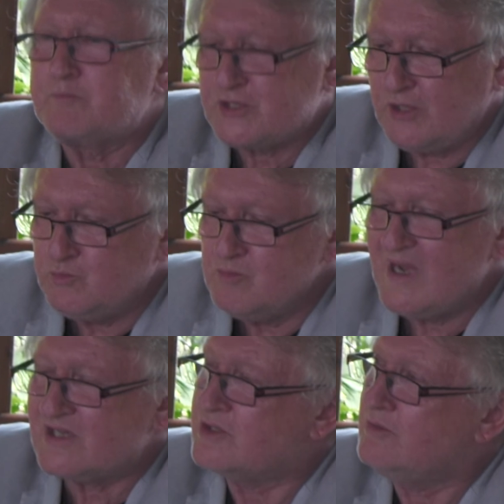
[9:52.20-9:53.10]

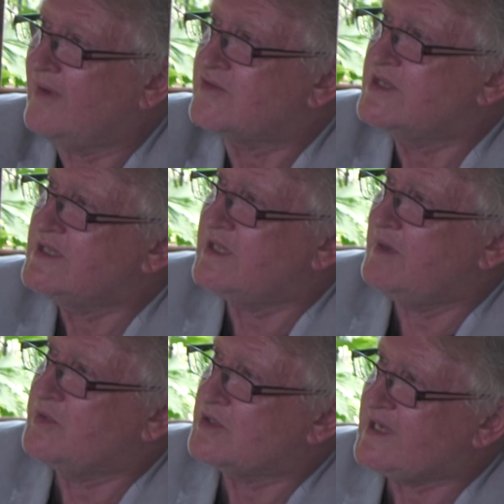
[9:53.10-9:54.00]
przetłumaczyła
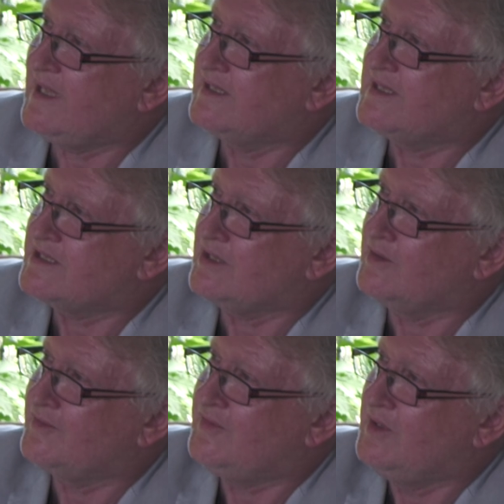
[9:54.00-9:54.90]
wszystkie piosenki z
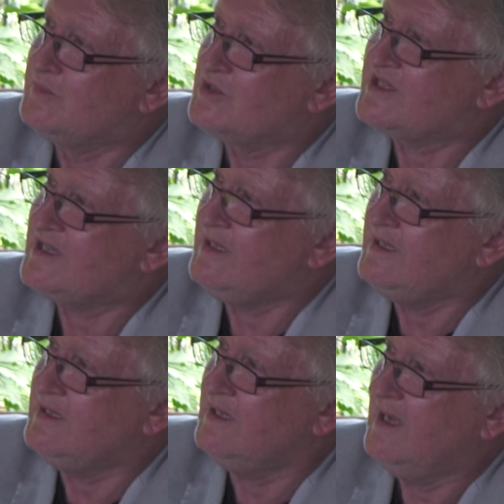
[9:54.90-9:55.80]
tego filmu
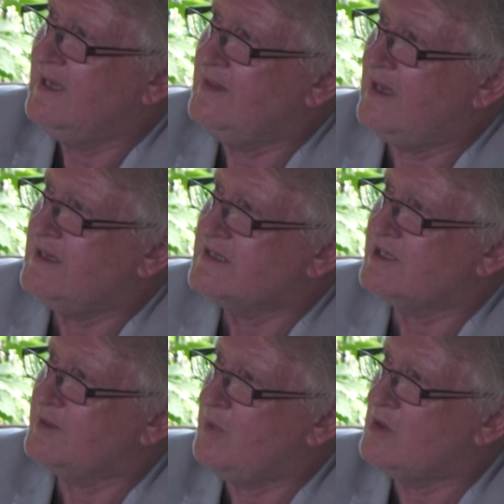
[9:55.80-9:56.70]
Sing na
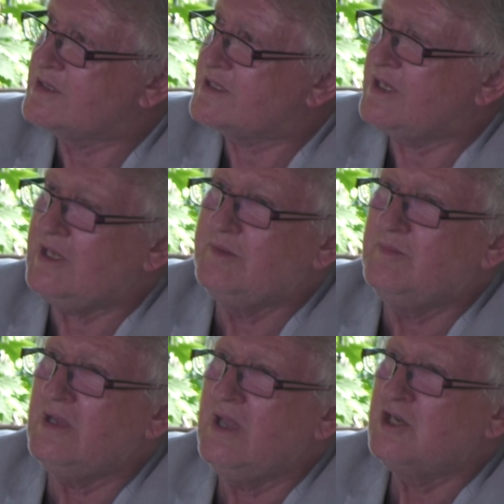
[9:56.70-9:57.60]
język polski i
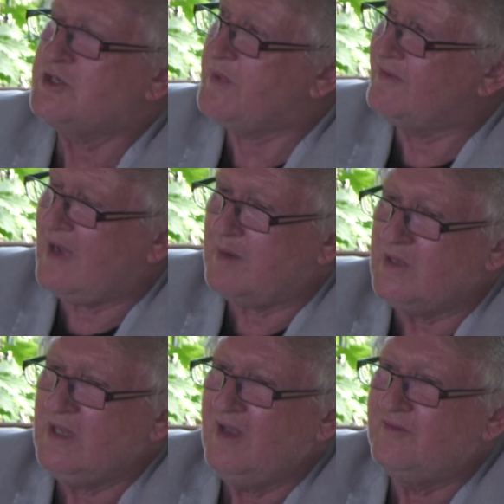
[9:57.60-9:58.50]
my
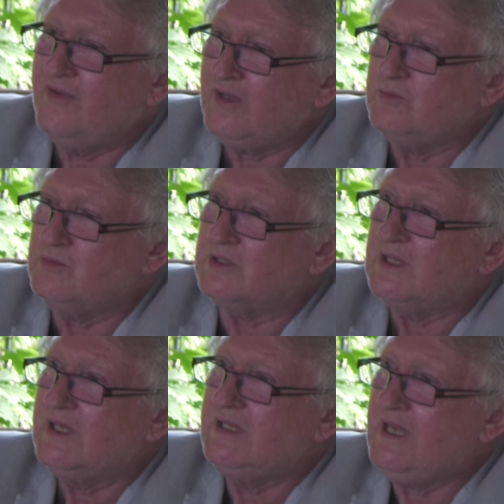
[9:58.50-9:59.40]
śpiewamy według
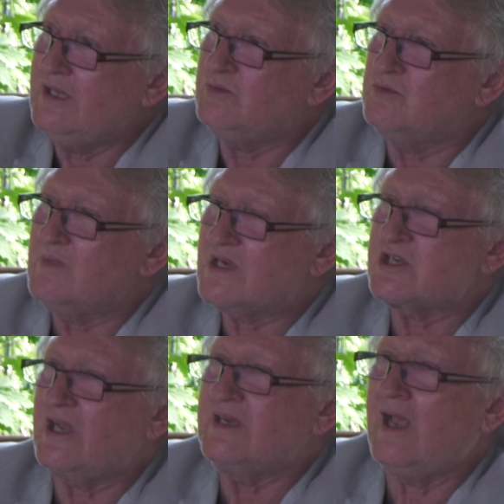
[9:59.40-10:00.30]
jej
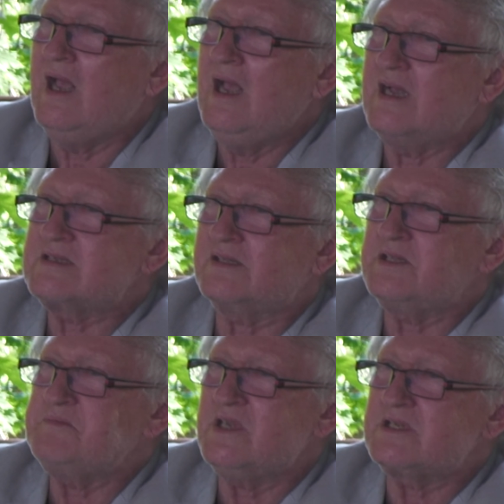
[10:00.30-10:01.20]
tłumaczenia. A
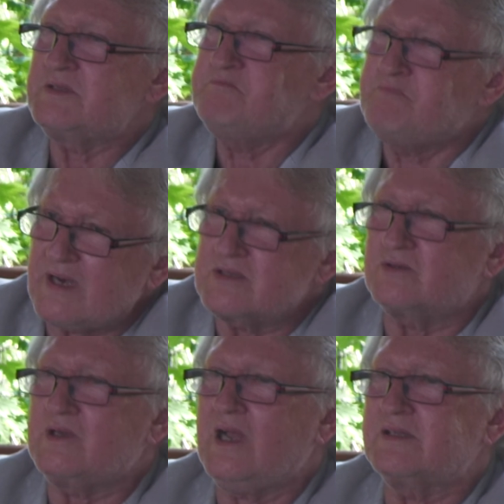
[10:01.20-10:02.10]
zatem jest
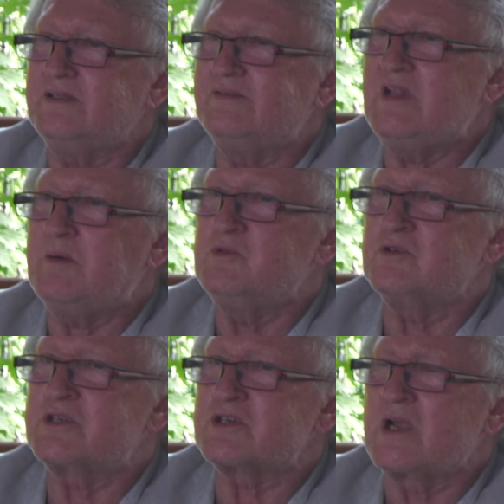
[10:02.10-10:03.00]
bardzo kreatywna
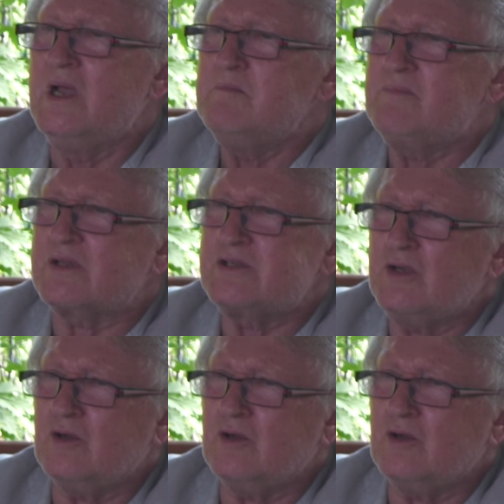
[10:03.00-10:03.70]
młodzież, bardziej